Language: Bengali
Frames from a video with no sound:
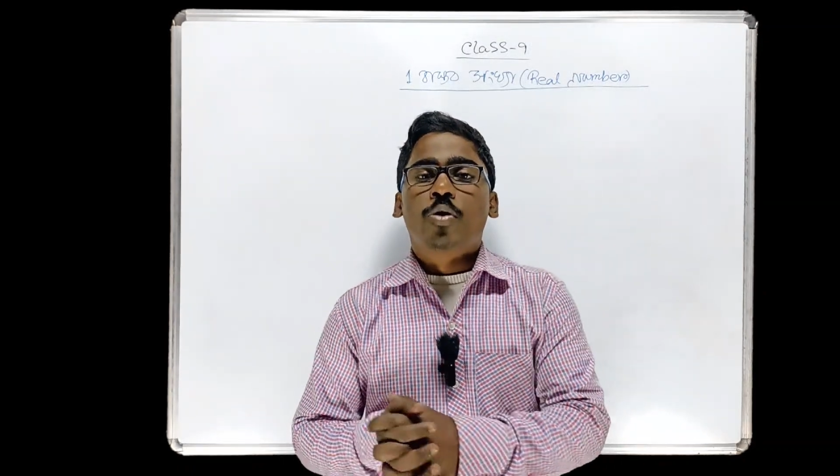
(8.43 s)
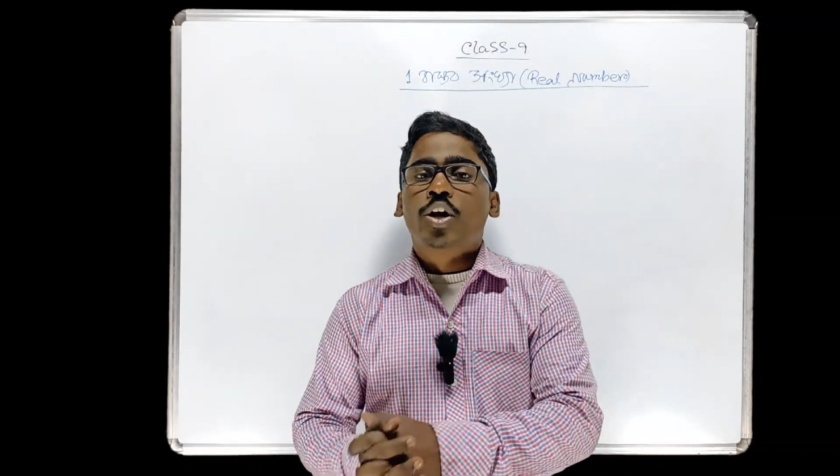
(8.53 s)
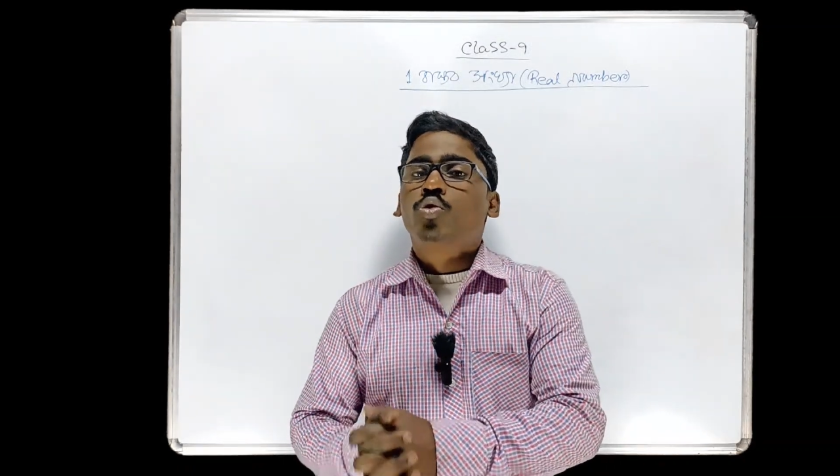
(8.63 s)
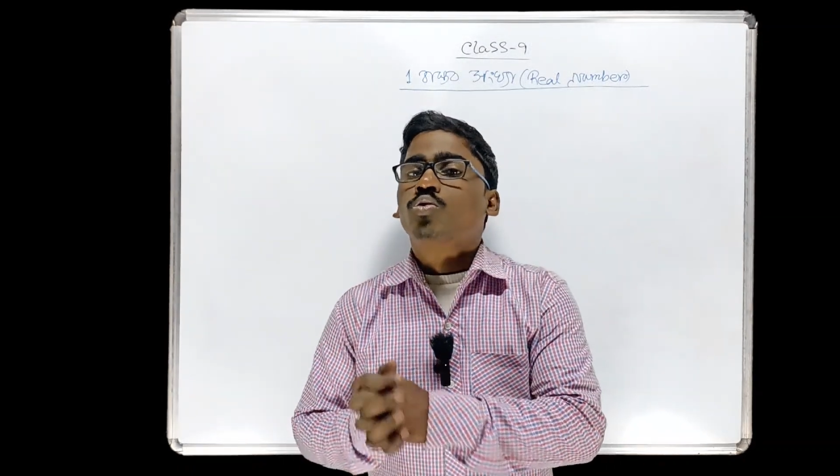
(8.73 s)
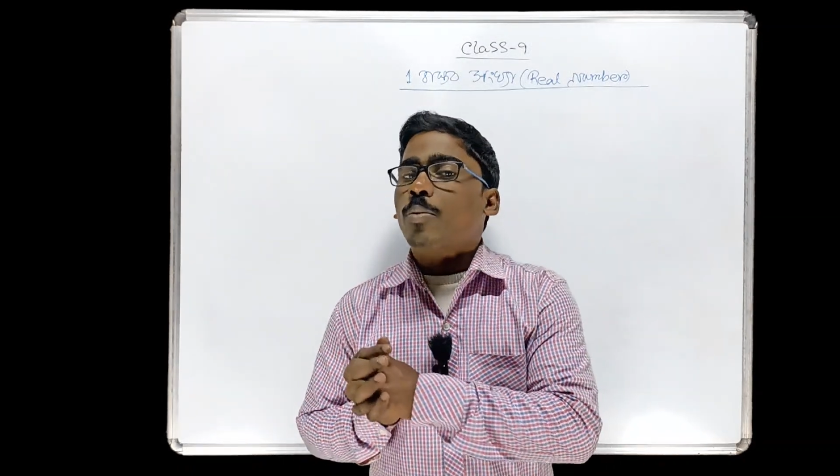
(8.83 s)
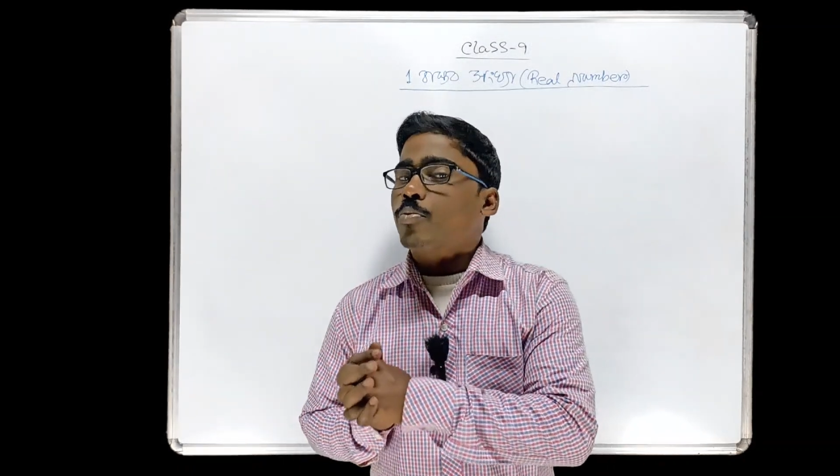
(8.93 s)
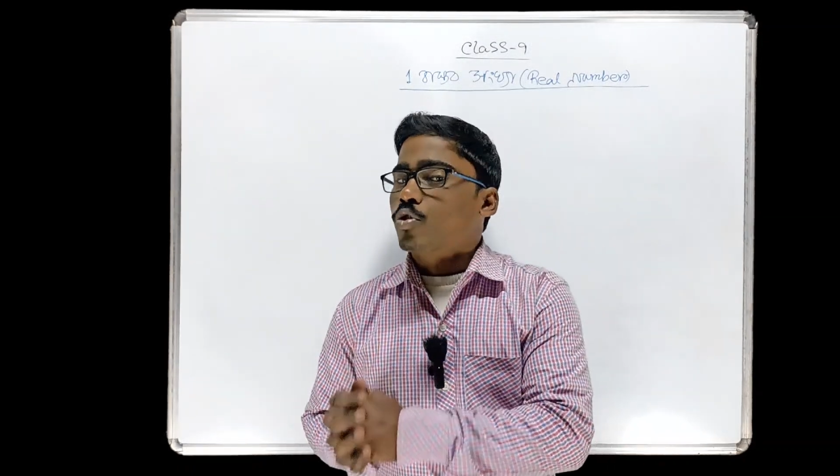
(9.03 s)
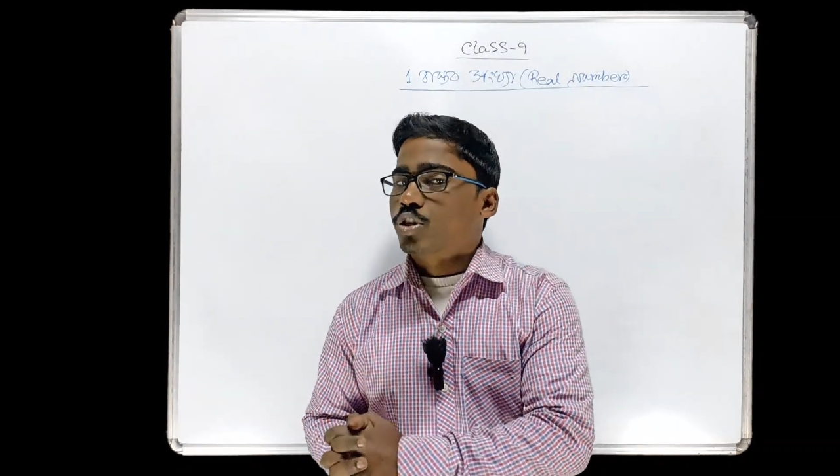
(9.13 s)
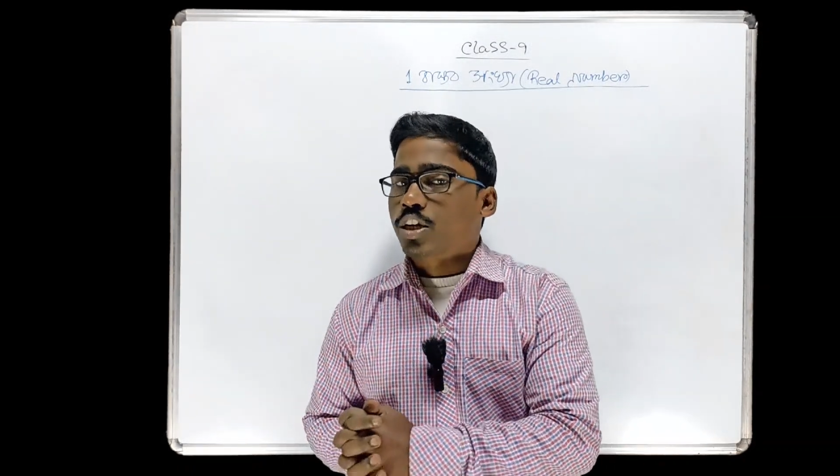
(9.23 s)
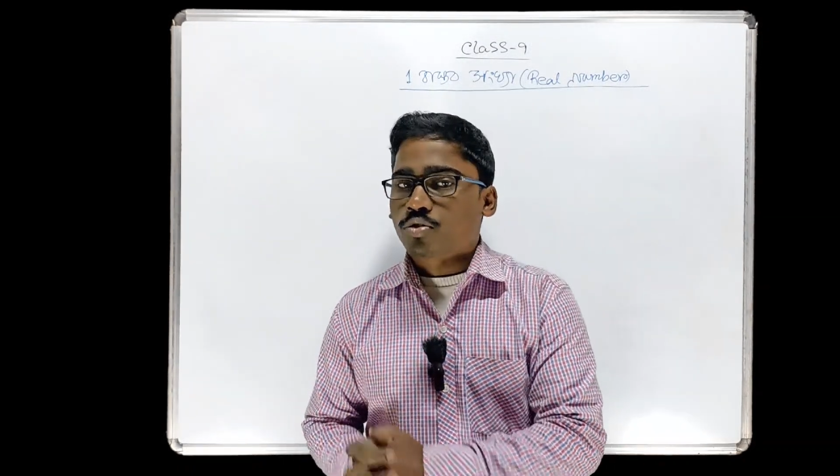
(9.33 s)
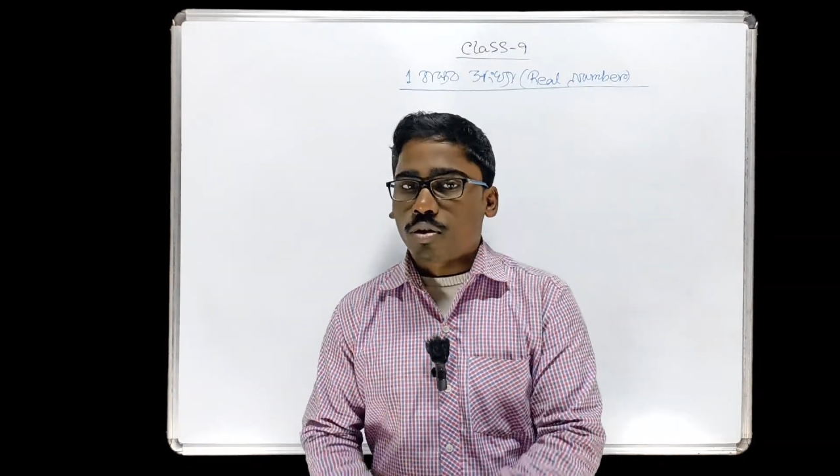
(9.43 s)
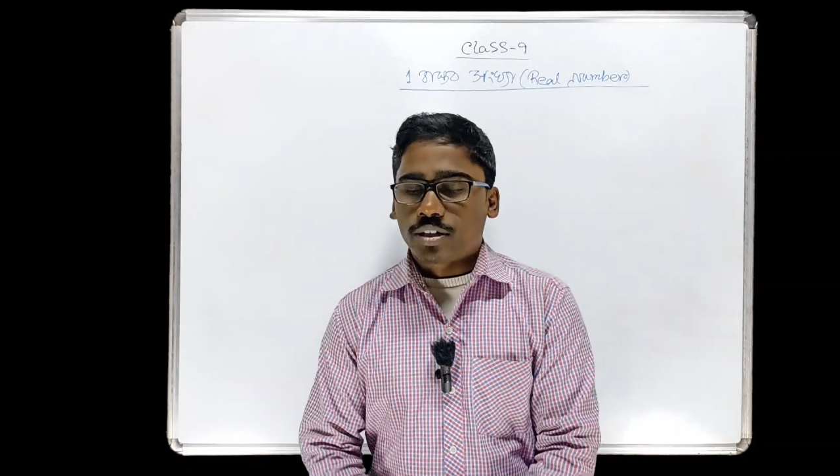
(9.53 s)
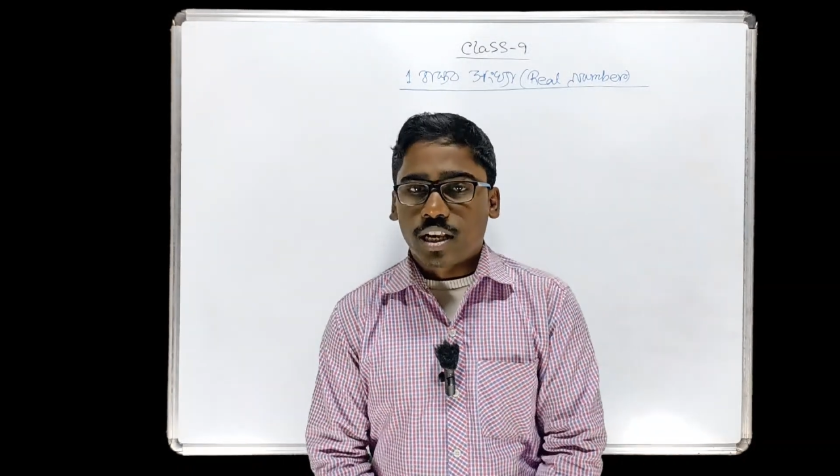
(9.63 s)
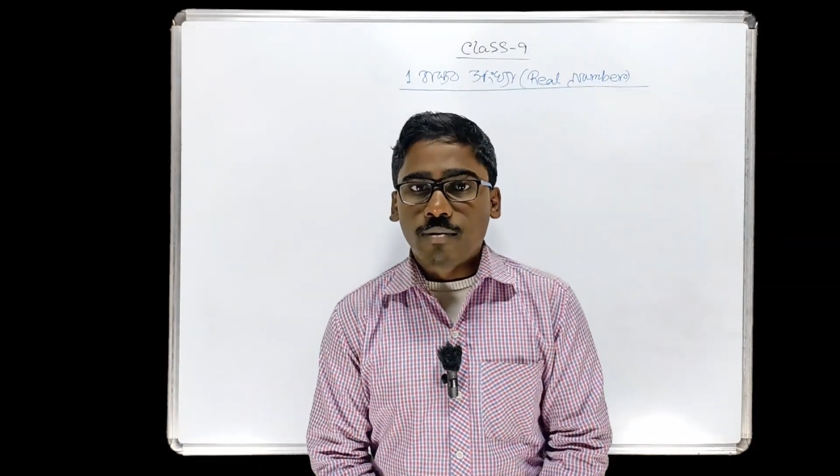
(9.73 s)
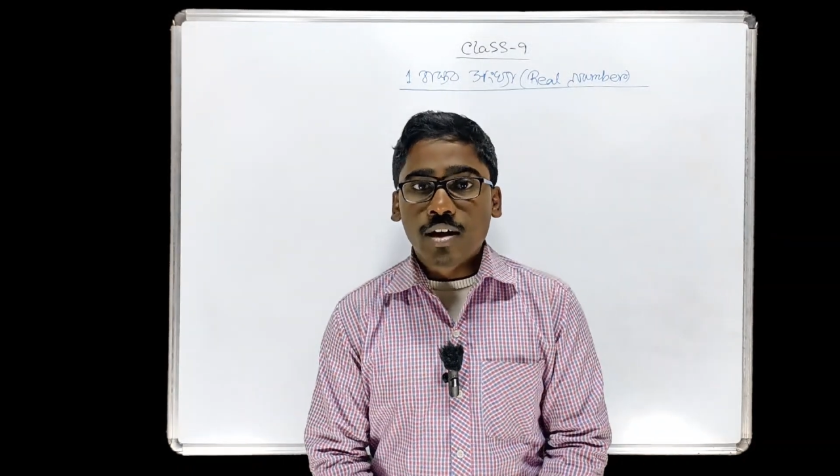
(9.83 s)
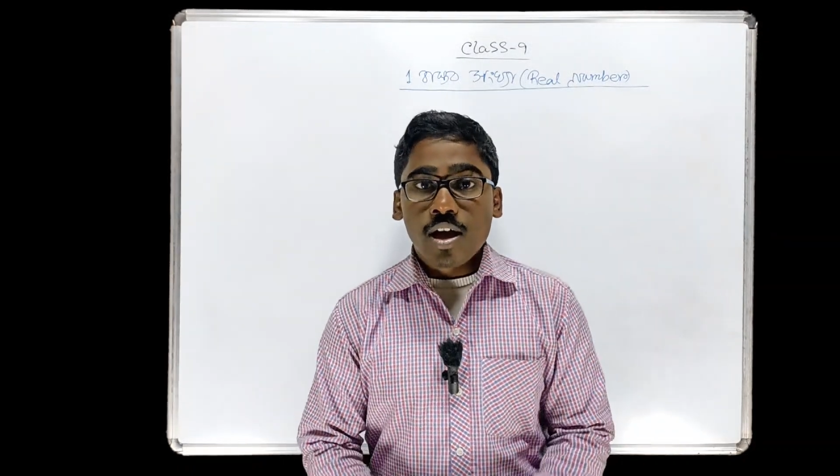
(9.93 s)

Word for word: পয়েন্ট টুটা পুরো শেষ করেছিলাম